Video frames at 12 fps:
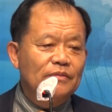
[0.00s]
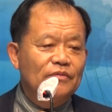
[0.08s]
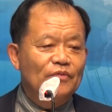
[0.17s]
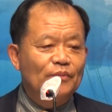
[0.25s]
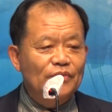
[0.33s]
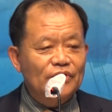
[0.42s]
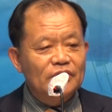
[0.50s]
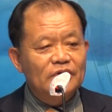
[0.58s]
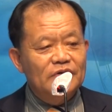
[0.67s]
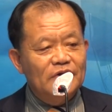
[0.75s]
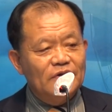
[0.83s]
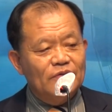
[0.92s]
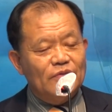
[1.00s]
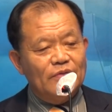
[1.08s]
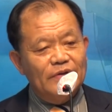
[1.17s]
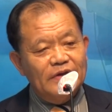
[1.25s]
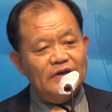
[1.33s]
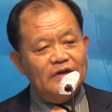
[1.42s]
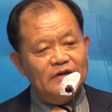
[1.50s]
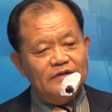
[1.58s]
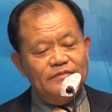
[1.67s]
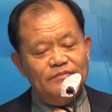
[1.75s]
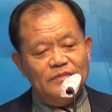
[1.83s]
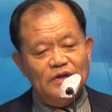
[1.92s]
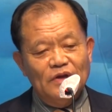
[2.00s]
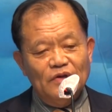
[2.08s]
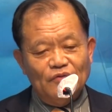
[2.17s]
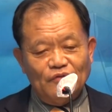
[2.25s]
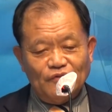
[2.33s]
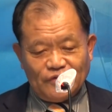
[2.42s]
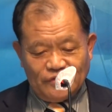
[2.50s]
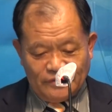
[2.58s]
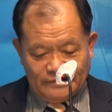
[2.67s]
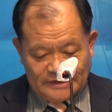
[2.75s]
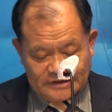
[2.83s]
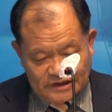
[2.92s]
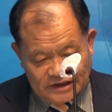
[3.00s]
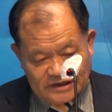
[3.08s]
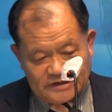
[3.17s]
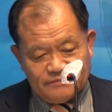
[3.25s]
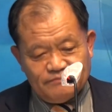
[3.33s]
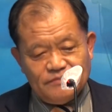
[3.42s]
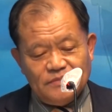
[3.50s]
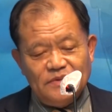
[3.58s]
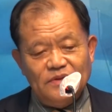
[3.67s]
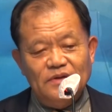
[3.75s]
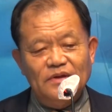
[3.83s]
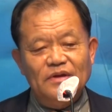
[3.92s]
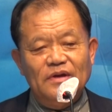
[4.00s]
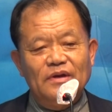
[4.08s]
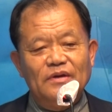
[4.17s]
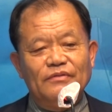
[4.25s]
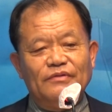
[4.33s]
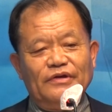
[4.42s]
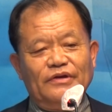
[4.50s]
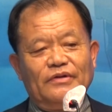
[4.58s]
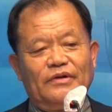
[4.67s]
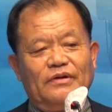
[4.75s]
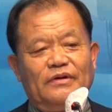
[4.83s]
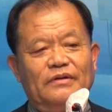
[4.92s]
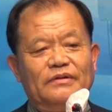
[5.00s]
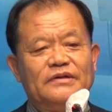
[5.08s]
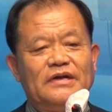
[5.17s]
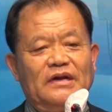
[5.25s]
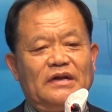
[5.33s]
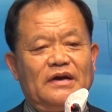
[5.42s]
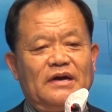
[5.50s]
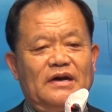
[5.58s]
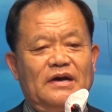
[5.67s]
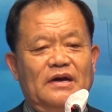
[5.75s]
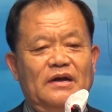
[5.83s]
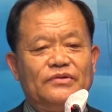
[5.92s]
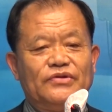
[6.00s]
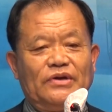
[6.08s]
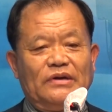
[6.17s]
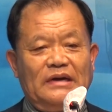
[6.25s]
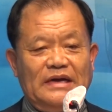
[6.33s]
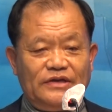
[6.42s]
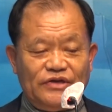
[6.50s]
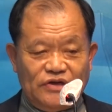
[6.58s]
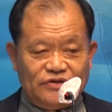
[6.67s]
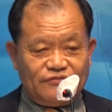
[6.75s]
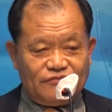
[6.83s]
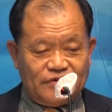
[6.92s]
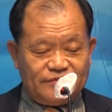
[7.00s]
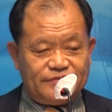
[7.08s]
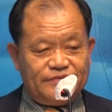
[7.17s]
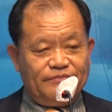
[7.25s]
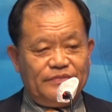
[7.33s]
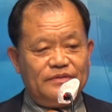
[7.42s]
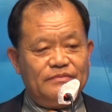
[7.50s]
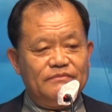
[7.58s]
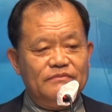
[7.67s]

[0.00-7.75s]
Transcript: 눈물을 흘리고 회개를 우리도 마찬가지입니다. 우리도 살다가 죄를 안 질 수가 없습니다.